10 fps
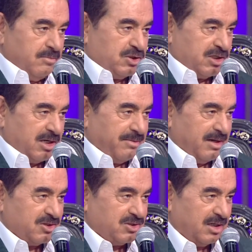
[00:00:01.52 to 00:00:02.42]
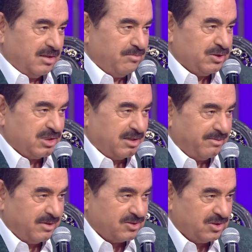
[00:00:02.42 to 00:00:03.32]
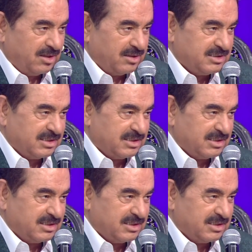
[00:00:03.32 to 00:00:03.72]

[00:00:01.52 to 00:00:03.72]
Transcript: Mızrabına Teşekkürler. Sağ, mızrabına sağlık,